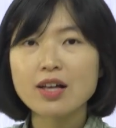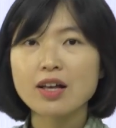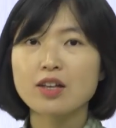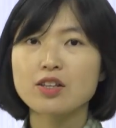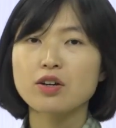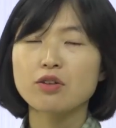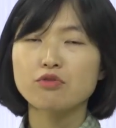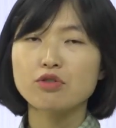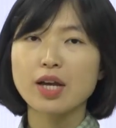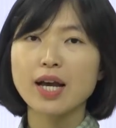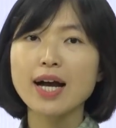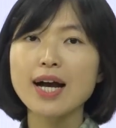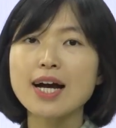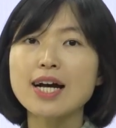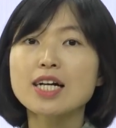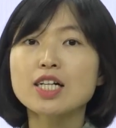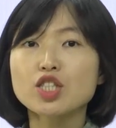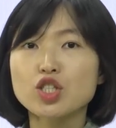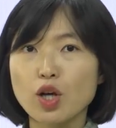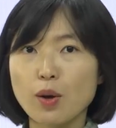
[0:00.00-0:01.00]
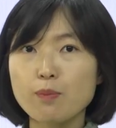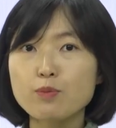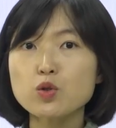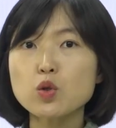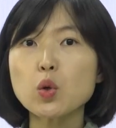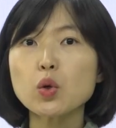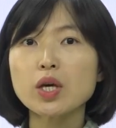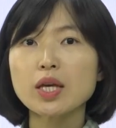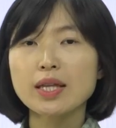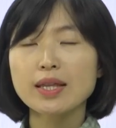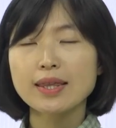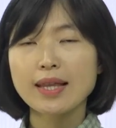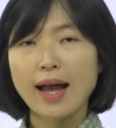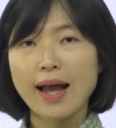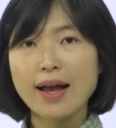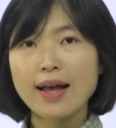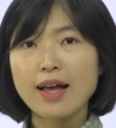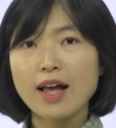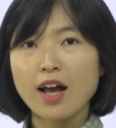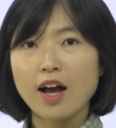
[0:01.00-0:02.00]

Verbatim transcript: 그래서 우리가 접촉이 있다.